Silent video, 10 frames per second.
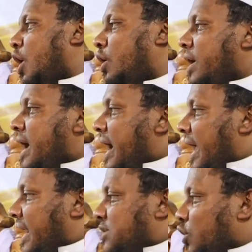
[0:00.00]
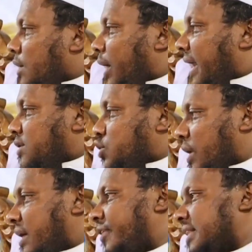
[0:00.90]
পড়ো আর রসুল বলেন
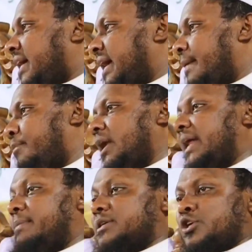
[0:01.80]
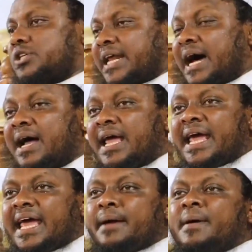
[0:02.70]
সুরাই ফাতেহা না পড়লে নামাজ হচ্ছে না
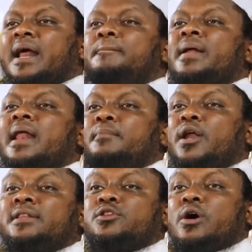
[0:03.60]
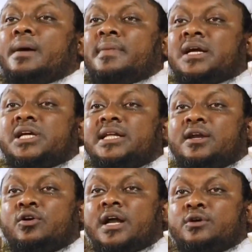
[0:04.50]
এবার আপনারা বলেন তো আমরা
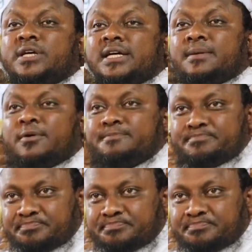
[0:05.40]
সাধারণরা কোথায় যাব